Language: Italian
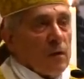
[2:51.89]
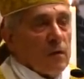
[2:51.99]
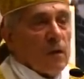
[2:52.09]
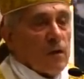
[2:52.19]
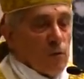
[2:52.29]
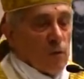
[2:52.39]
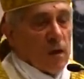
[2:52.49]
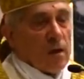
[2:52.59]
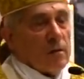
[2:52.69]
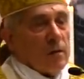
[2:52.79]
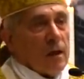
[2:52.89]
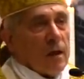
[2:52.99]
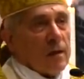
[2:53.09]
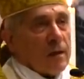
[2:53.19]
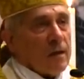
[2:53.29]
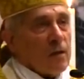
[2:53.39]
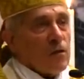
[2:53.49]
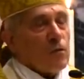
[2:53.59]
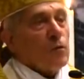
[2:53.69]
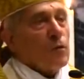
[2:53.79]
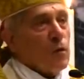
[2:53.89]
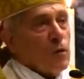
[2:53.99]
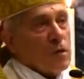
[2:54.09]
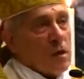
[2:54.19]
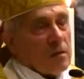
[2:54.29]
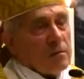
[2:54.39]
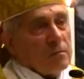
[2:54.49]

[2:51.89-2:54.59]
nella sua realtà di studiosa.